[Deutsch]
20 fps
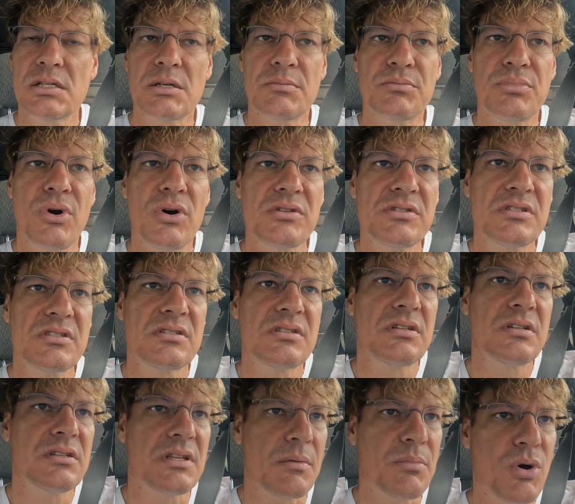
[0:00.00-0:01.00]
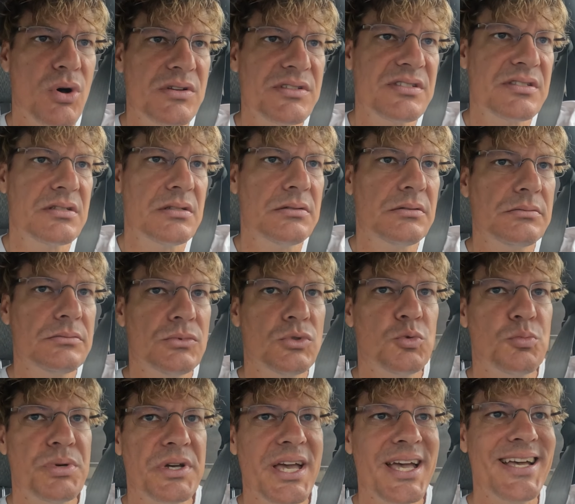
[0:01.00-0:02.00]
dem Post, der Post,
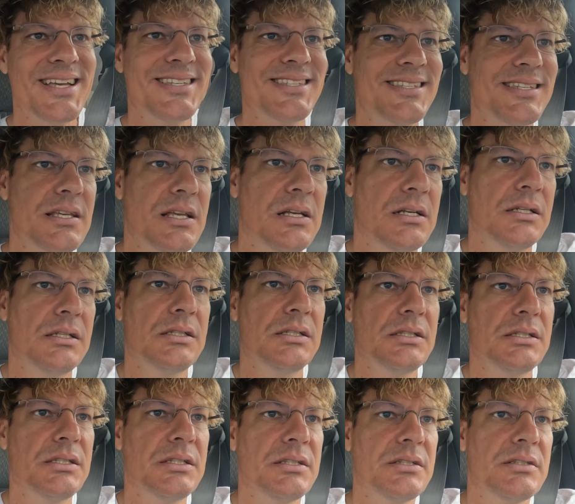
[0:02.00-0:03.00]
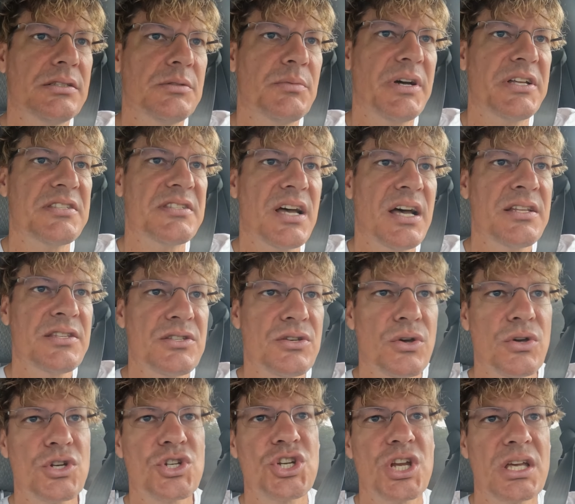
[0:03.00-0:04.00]
UPS, überall Sachen
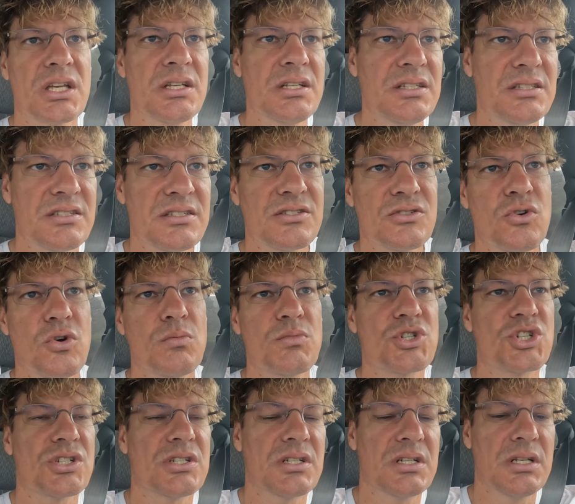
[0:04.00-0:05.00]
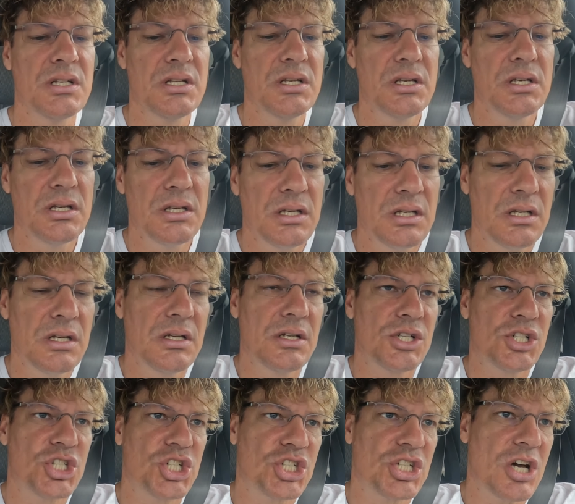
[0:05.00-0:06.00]
zurückschicken, diesen komischen
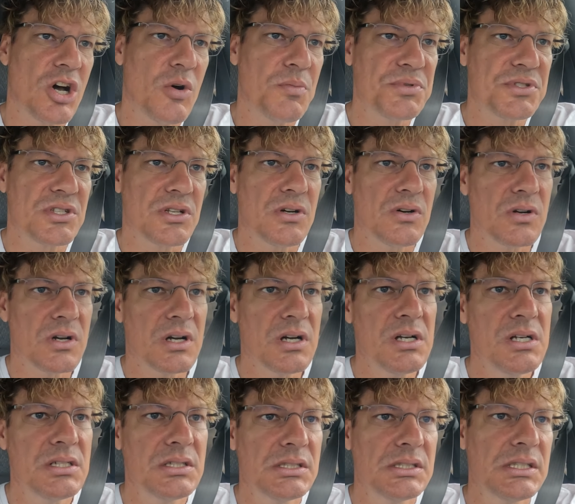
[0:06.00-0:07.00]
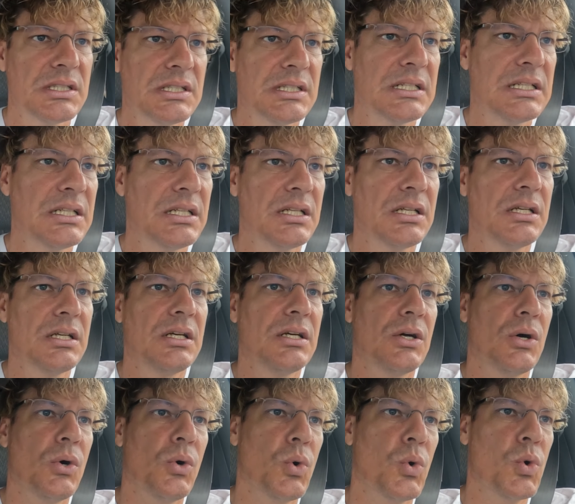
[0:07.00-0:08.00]
Staubsauger
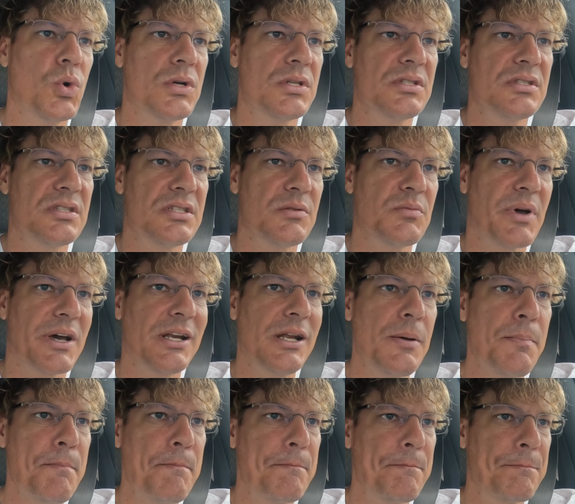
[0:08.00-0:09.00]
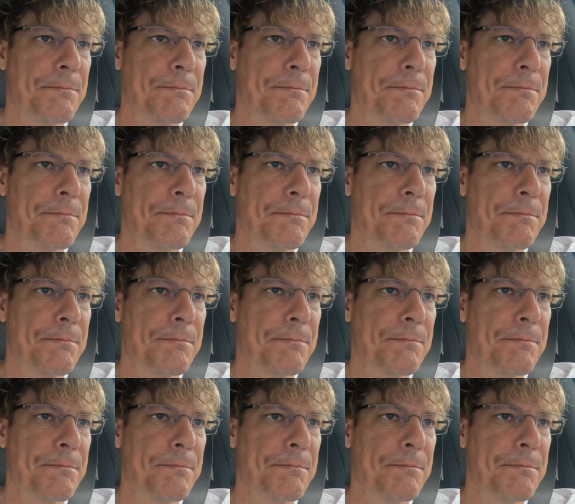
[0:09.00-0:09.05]
und die Brille.